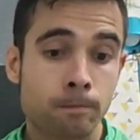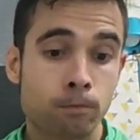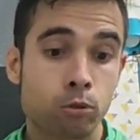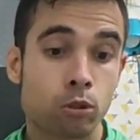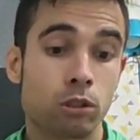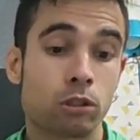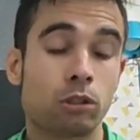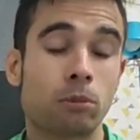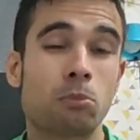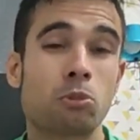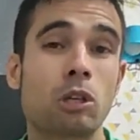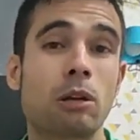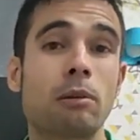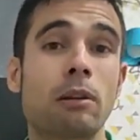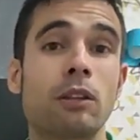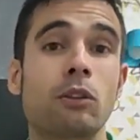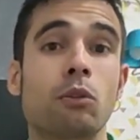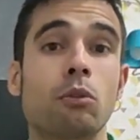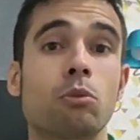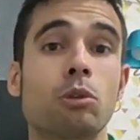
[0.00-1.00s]
pues estamos
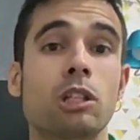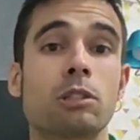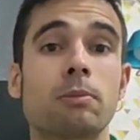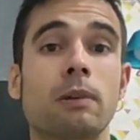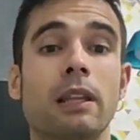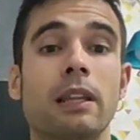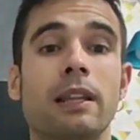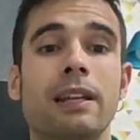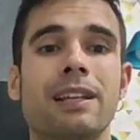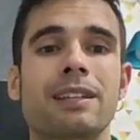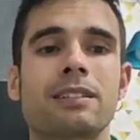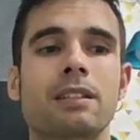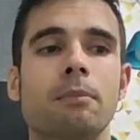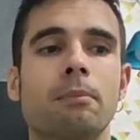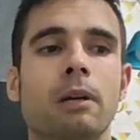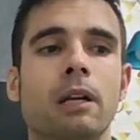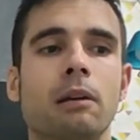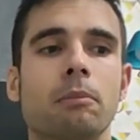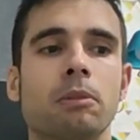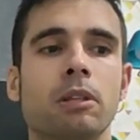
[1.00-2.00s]
hablando de unas badanas que
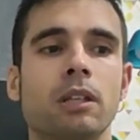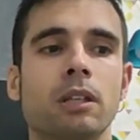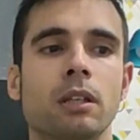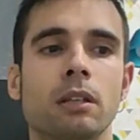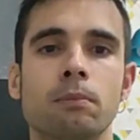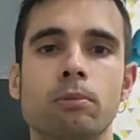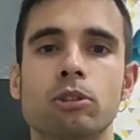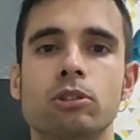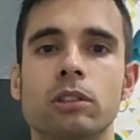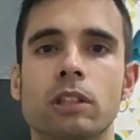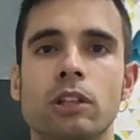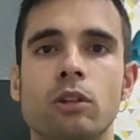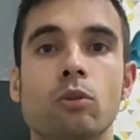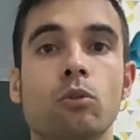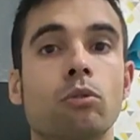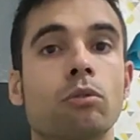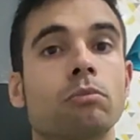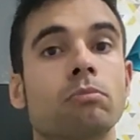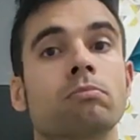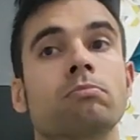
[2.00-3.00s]
para mí pues
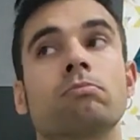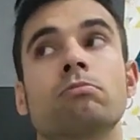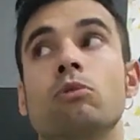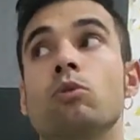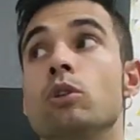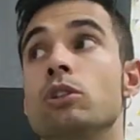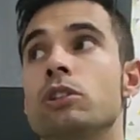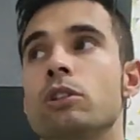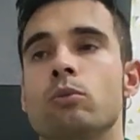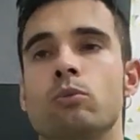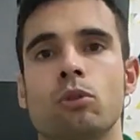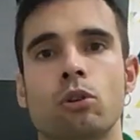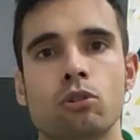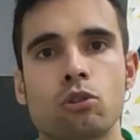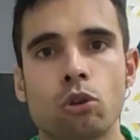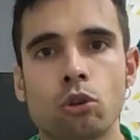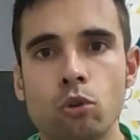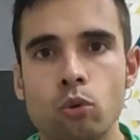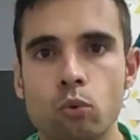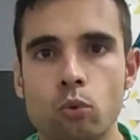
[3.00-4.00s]
tienen entre un
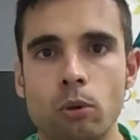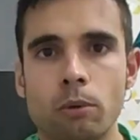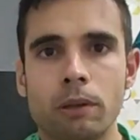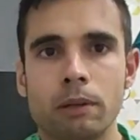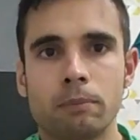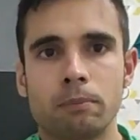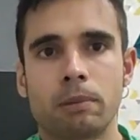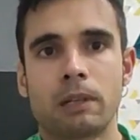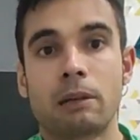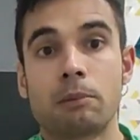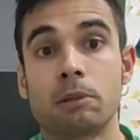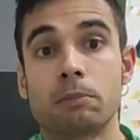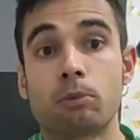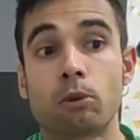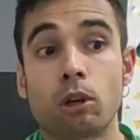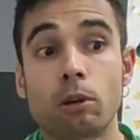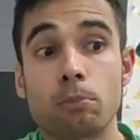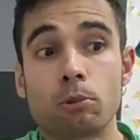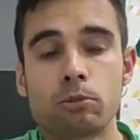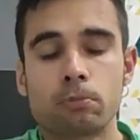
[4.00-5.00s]
8 y un 9. Para mí,
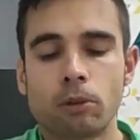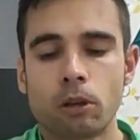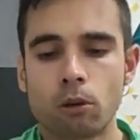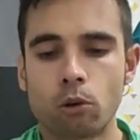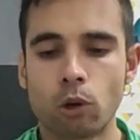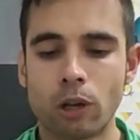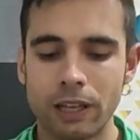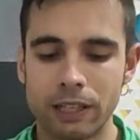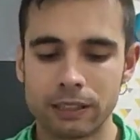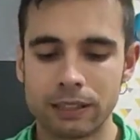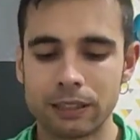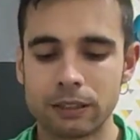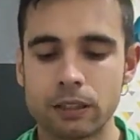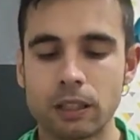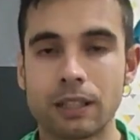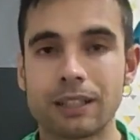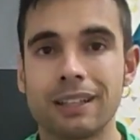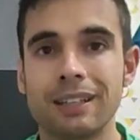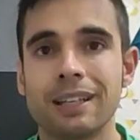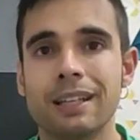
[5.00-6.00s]
por ejemplo, es mejora de
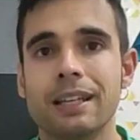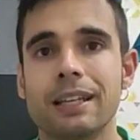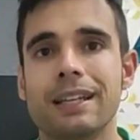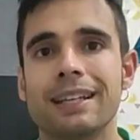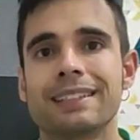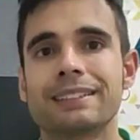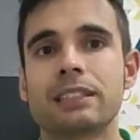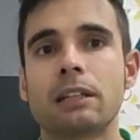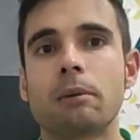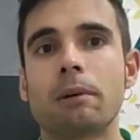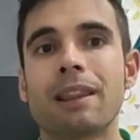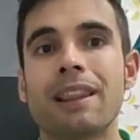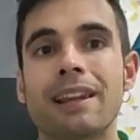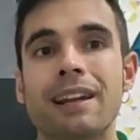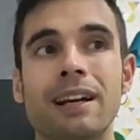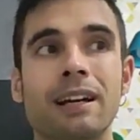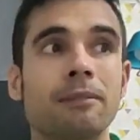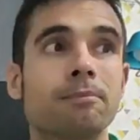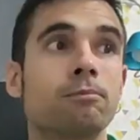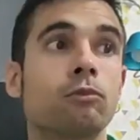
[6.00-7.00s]
Tactic. Esta
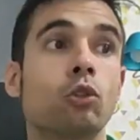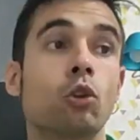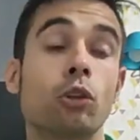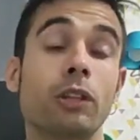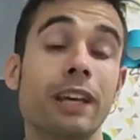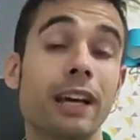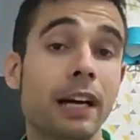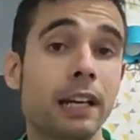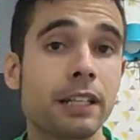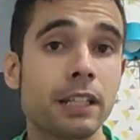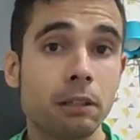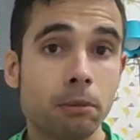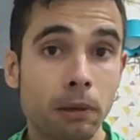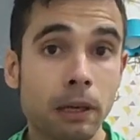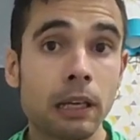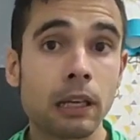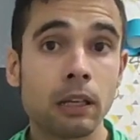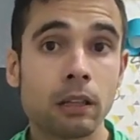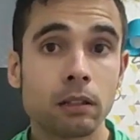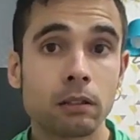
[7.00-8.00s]
badana no llega a
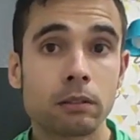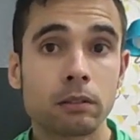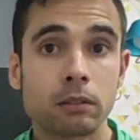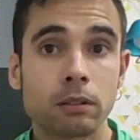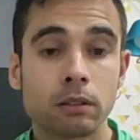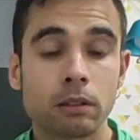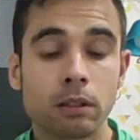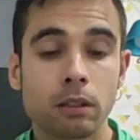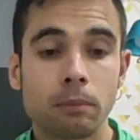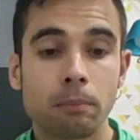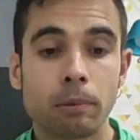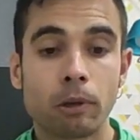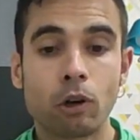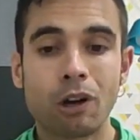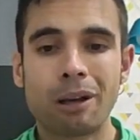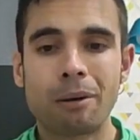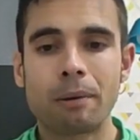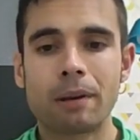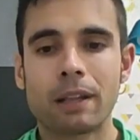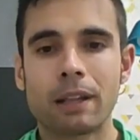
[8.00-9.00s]
nivel, pero
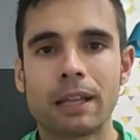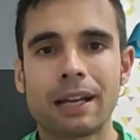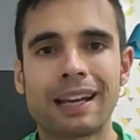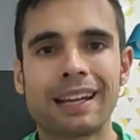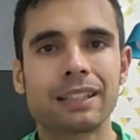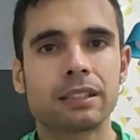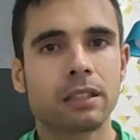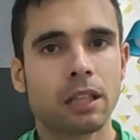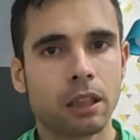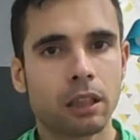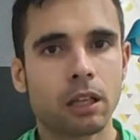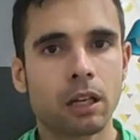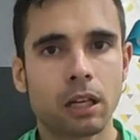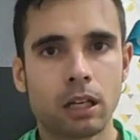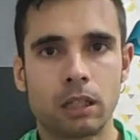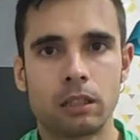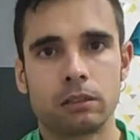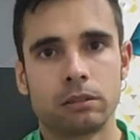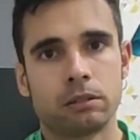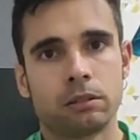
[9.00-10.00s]
la verdad que está
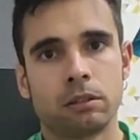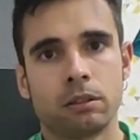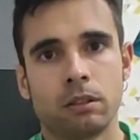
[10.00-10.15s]
cerca.